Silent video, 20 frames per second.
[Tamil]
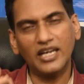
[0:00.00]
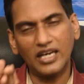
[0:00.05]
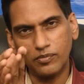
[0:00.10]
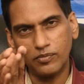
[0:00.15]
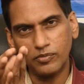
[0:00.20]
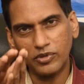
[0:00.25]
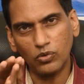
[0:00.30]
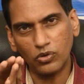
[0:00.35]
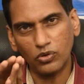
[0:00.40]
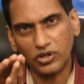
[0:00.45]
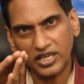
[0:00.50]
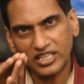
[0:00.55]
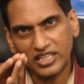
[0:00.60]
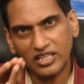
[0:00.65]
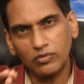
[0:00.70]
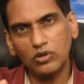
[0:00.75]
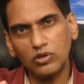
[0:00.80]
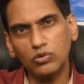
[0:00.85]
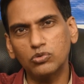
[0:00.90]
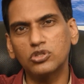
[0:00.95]
எல்லாமே ஒரே
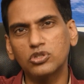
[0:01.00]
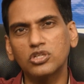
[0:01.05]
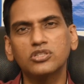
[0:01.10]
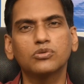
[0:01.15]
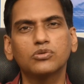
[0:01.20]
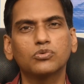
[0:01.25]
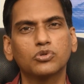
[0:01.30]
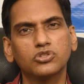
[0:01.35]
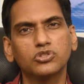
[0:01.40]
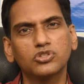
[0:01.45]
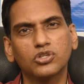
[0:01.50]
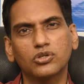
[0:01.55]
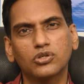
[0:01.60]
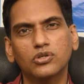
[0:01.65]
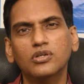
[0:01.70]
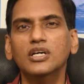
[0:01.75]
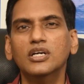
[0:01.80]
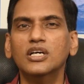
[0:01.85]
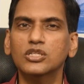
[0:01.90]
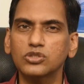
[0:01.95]
டைமில் உதிர்ந்து விழுந்துடும்
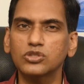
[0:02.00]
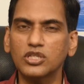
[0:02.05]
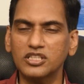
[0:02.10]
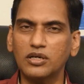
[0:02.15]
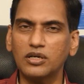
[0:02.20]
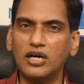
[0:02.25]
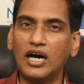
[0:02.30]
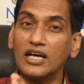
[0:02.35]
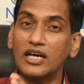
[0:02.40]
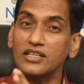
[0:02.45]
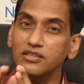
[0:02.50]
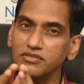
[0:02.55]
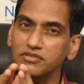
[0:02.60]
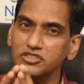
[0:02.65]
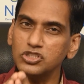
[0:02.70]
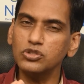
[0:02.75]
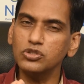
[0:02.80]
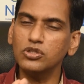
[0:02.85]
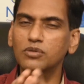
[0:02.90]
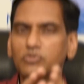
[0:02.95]
ஸோ அந்த அதை வச்சும்